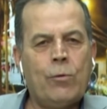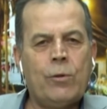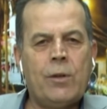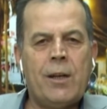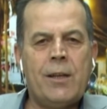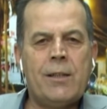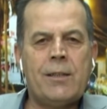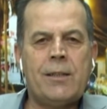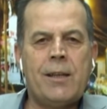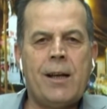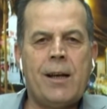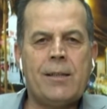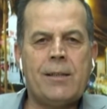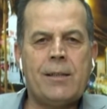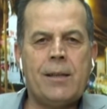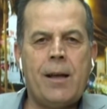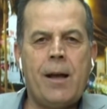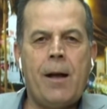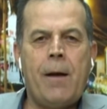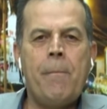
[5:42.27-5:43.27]
الكتل
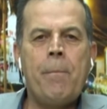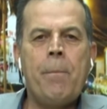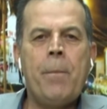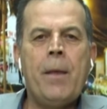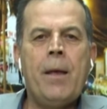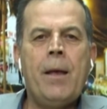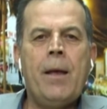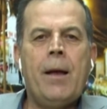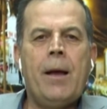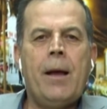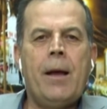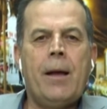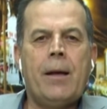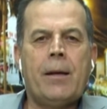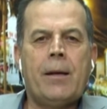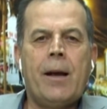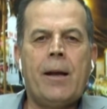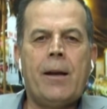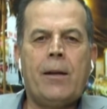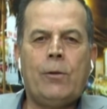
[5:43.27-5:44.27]
السياسية
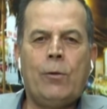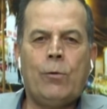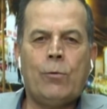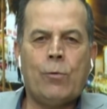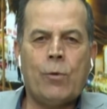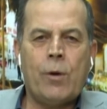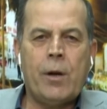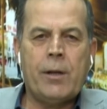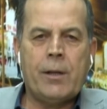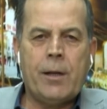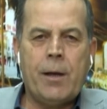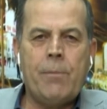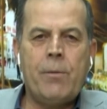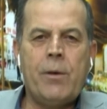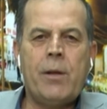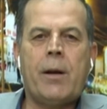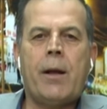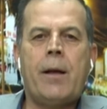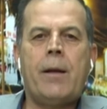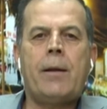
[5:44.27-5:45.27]
كانت حضورا
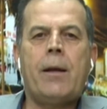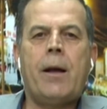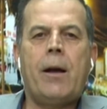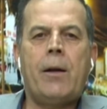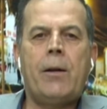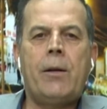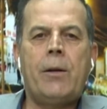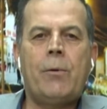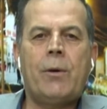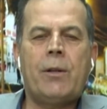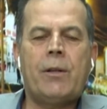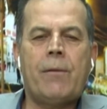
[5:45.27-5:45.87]
كبيرا يعني